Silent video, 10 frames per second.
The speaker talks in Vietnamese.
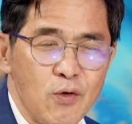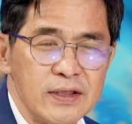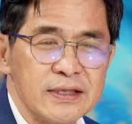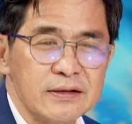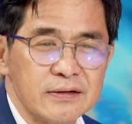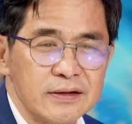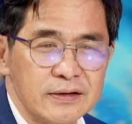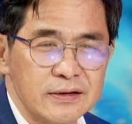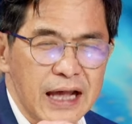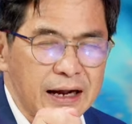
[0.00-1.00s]
đó quánh
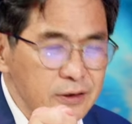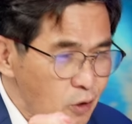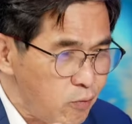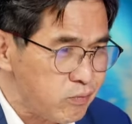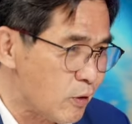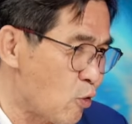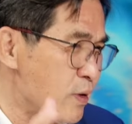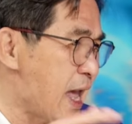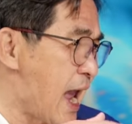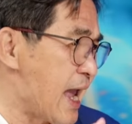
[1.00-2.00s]
chặt một chút
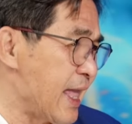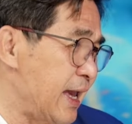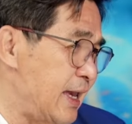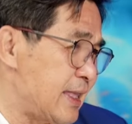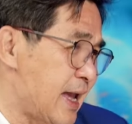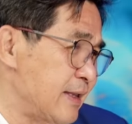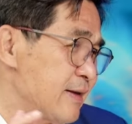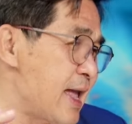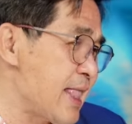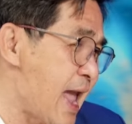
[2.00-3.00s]
cũng chẳng ai để ý tại ừ.
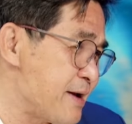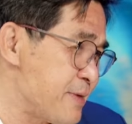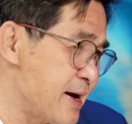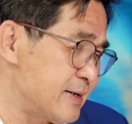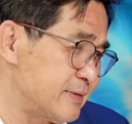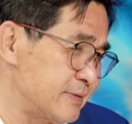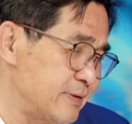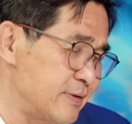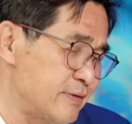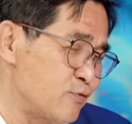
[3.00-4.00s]
nó đang live mà
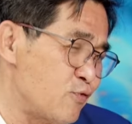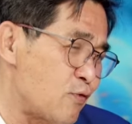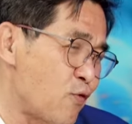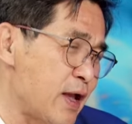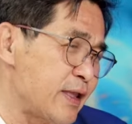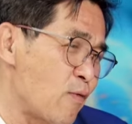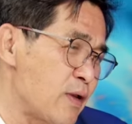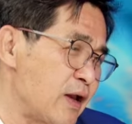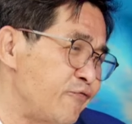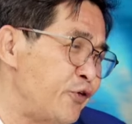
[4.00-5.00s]
ừ. nó quan trọng
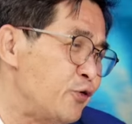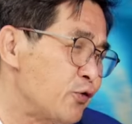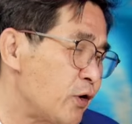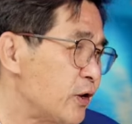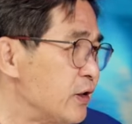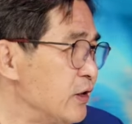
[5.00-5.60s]
là cái feel thôi